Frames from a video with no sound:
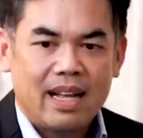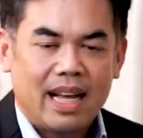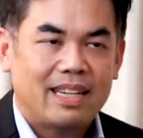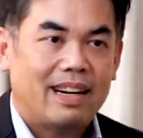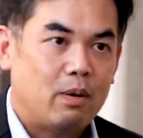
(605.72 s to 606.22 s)

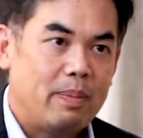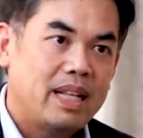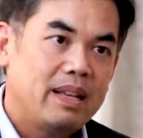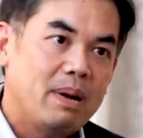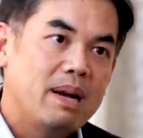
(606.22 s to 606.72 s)
อัตราดอกเบี้ย
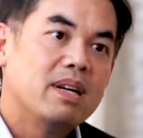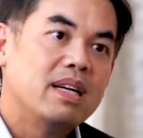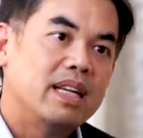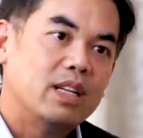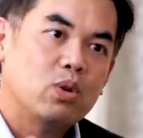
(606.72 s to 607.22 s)
ที่เพิ่ม
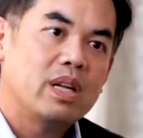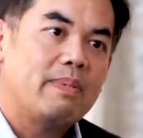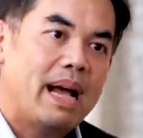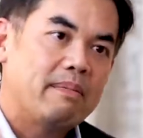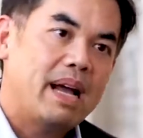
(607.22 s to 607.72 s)
ขึ้นในช่วงที่
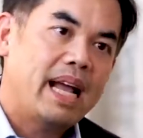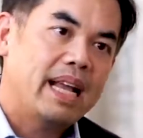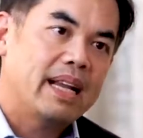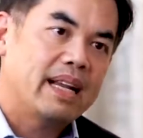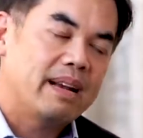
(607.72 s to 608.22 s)
ผ่านมา
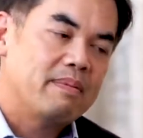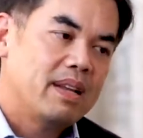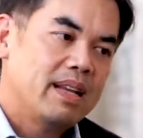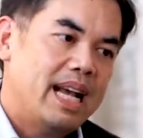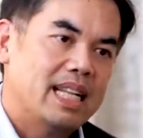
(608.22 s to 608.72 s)
เนี่ยนะครับ
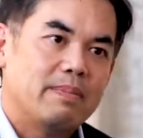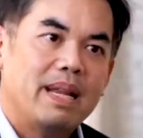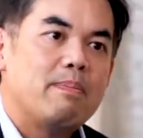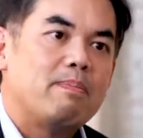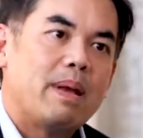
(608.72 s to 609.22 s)
อาจจะไม่
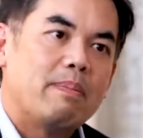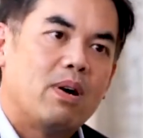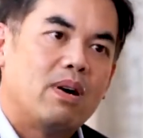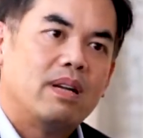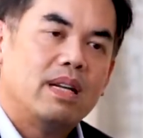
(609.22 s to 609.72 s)
ได้เป็นเพ
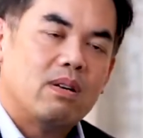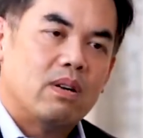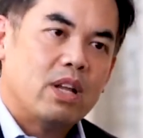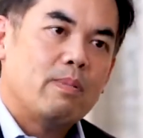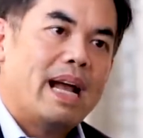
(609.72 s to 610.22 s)
ราะเรื่องของ
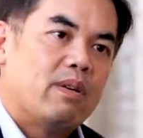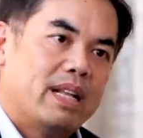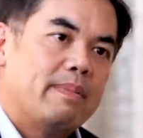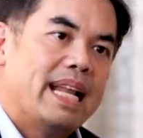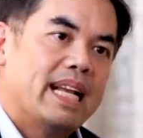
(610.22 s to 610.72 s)
นโยบายของรั
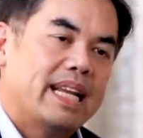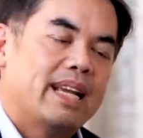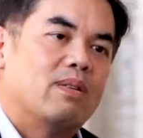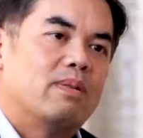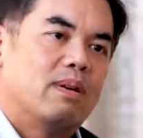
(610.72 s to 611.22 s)
ฐบาลอย่างเดี
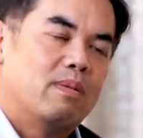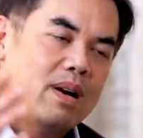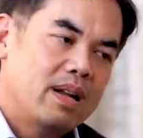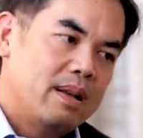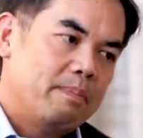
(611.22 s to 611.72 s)
ยวเพ
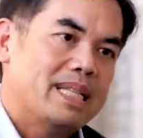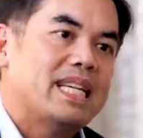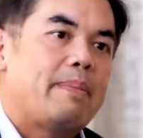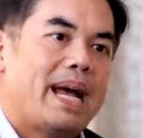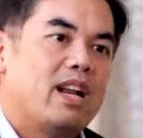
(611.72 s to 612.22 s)
ราะปัจ
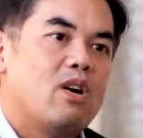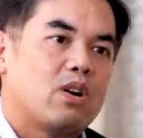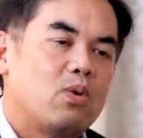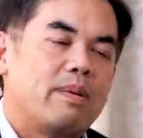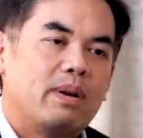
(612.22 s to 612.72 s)
จัยภายนอก
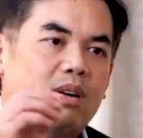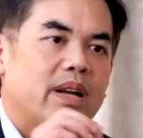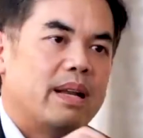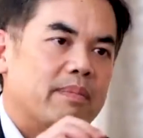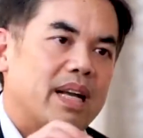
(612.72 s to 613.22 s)
ด้วยเพราะเราก็
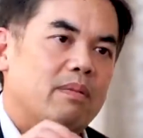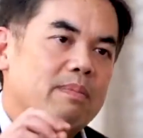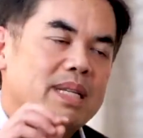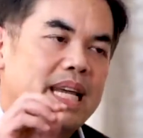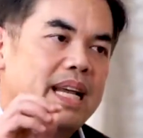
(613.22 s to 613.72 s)
เห็นเหมือนกันว่า
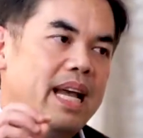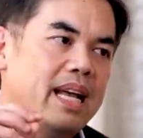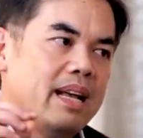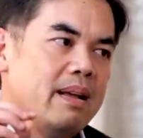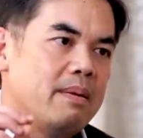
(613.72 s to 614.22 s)
ไม่ใช่แค่
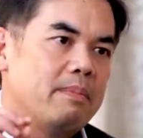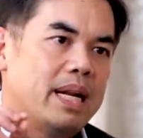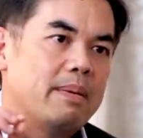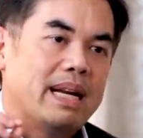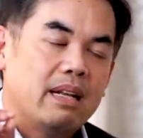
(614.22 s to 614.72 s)
พัน
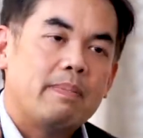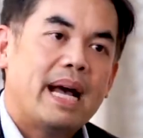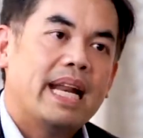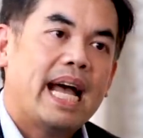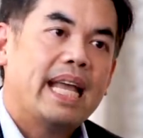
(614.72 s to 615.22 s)
ธบัตรรัฐบา
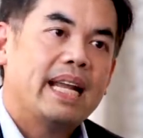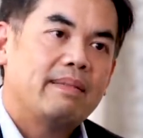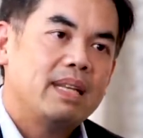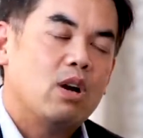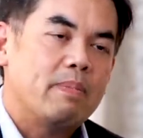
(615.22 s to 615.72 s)
ลไทยนะค
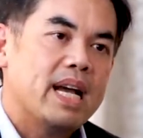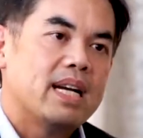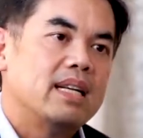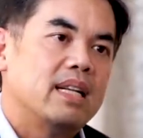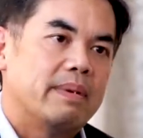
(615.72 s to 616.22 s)
รับที่ดอกเบี้ย
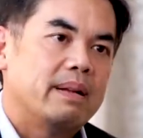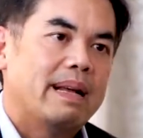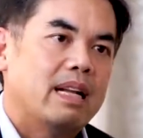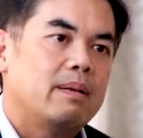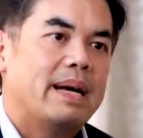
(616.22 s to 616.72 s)
ขึ้นแต่พันธบั
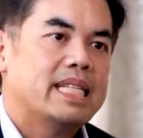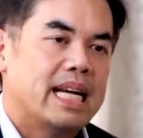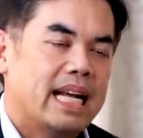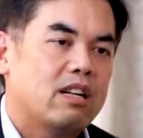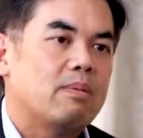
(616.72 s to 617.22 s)
ตรรัฐบาลสห
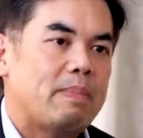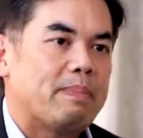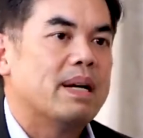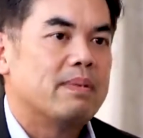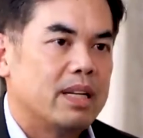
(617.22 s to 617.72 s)
รัฐก็ปรับ
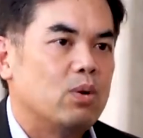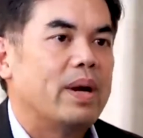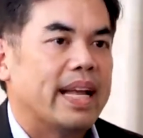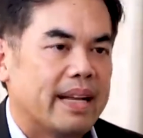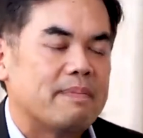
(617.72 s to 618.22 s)
เพิ่มขึ้นด้วยนะคร